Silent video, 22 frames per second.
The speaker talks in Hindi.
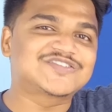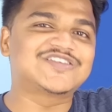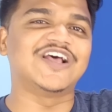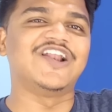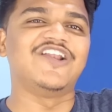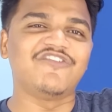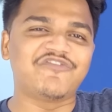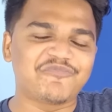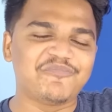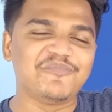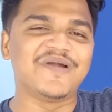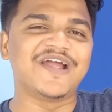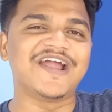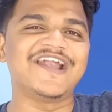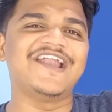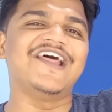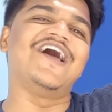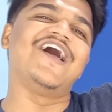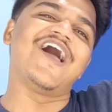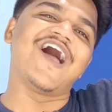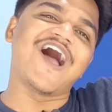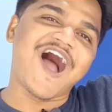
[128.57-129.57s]
सेल्फ
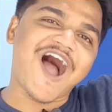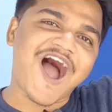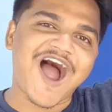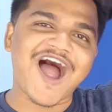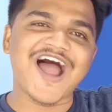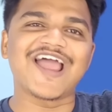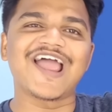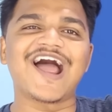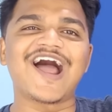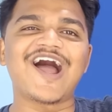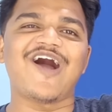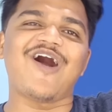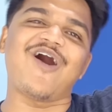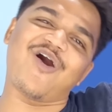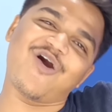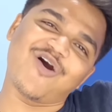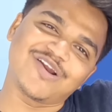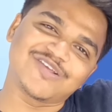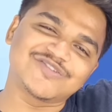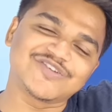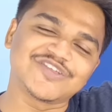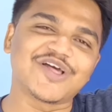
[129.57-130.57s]
मेड आया
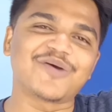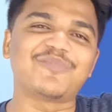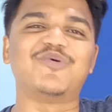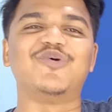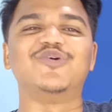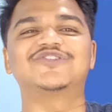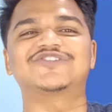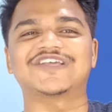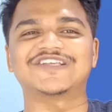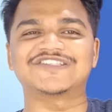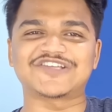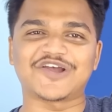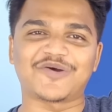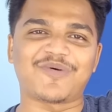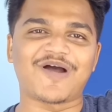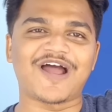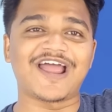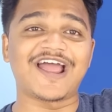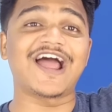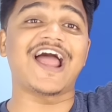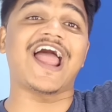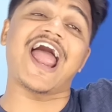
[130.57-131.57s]
और सीधा भूज के
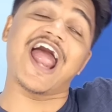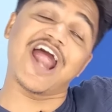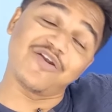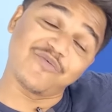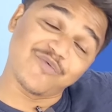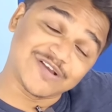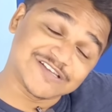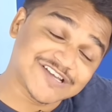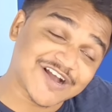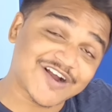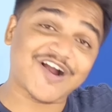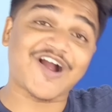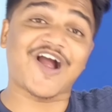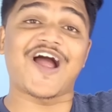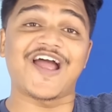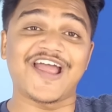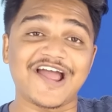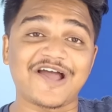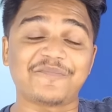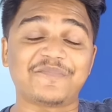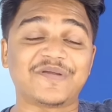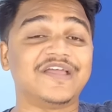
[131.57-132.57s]
चबाया एंड वैसा
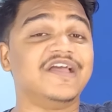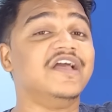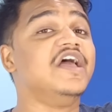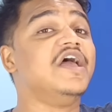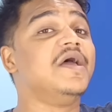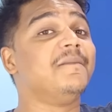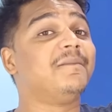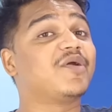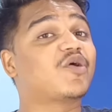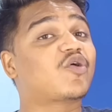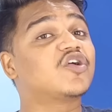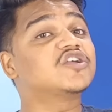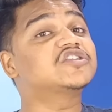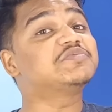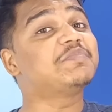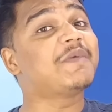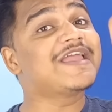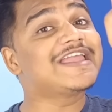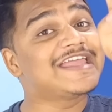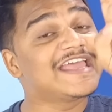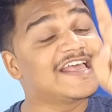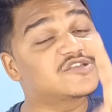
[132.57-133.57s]
खाया भी बिकॉज
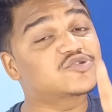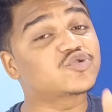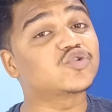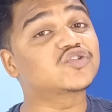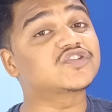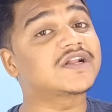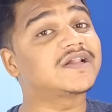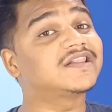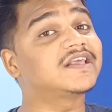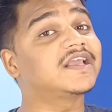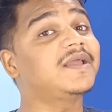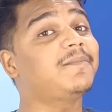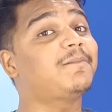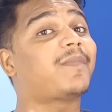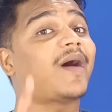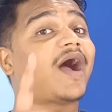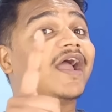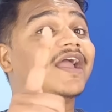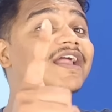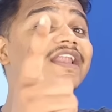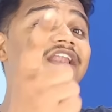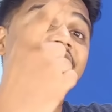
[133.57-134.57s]
मैं ये सोच रहा था कि
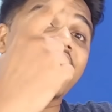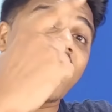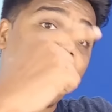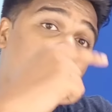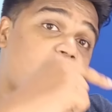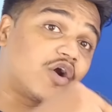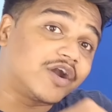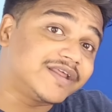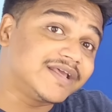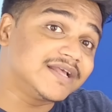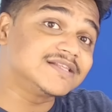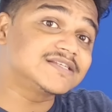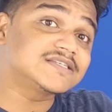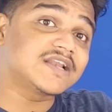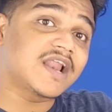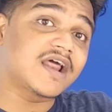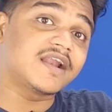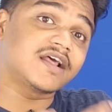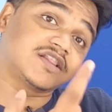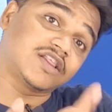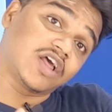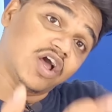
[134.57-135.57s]
भाई ने ऑडियंस
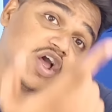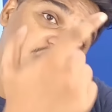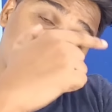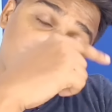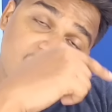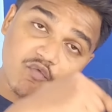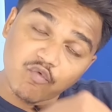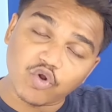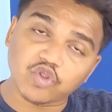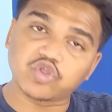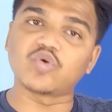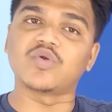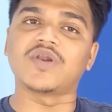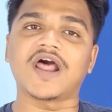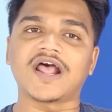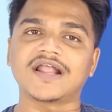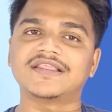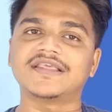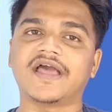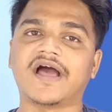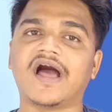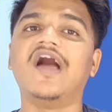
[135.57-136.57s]
लाना था वो तो
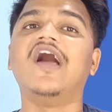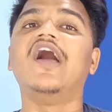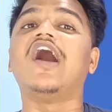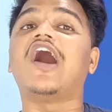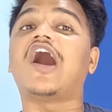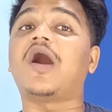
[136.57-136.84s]
ला दिया